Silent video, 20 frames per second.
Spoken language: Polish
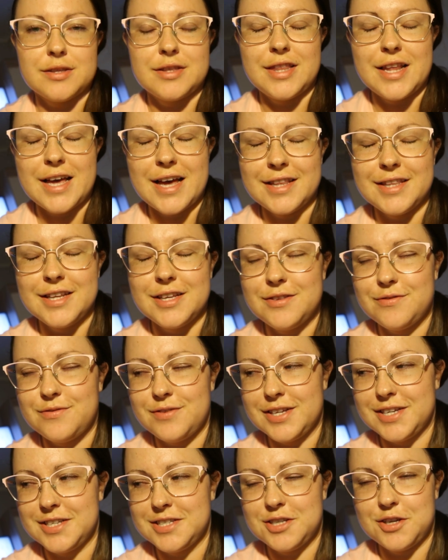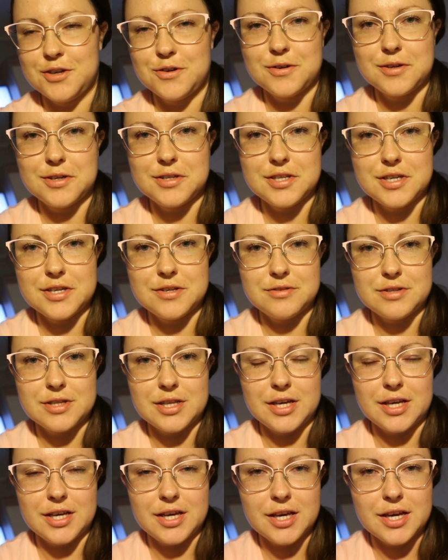na Netflixie o
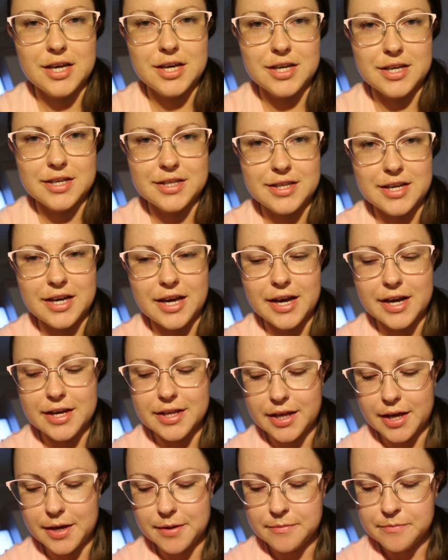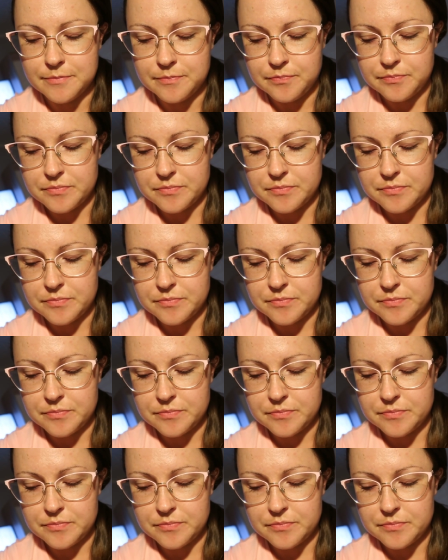księżnej e, Dajanie.